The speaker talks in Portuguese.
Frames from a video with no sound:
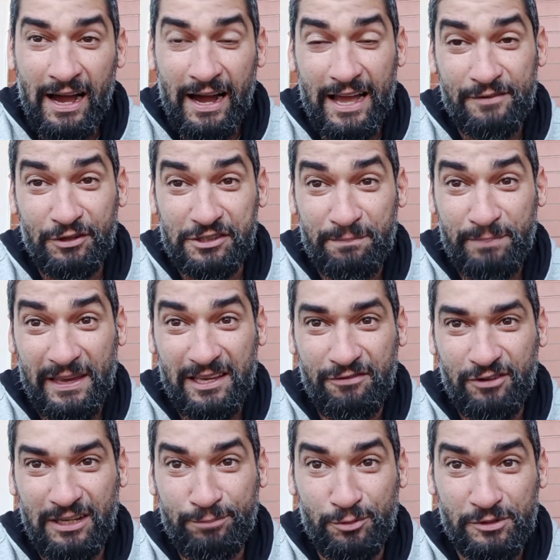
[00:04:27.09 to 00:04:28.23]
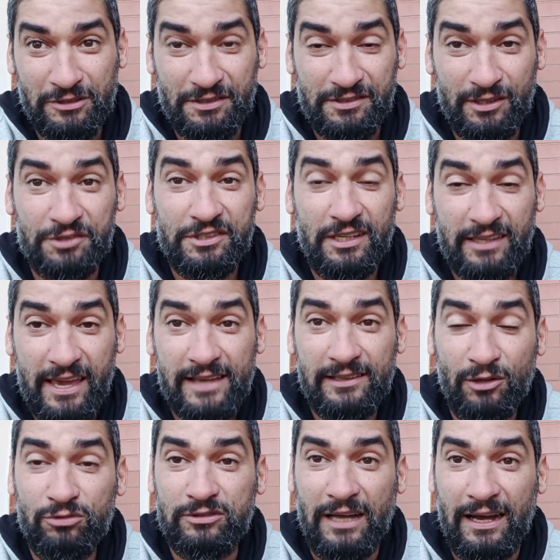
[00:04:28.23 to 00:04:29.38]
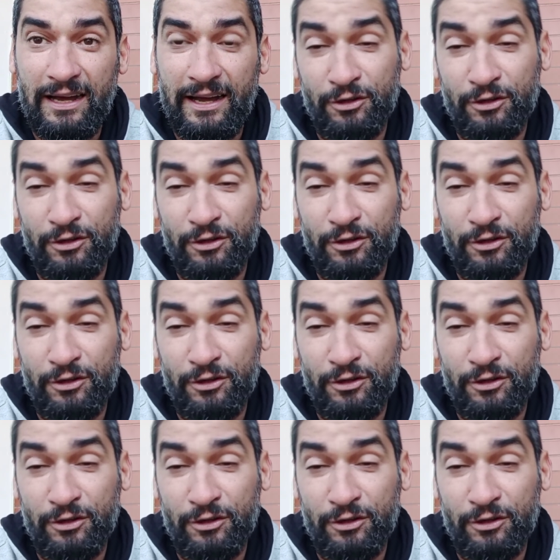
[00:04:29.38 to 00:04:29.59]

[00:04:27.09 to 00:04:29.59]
Aí você pega e fala pro menino assim: não, você quer? Então tá.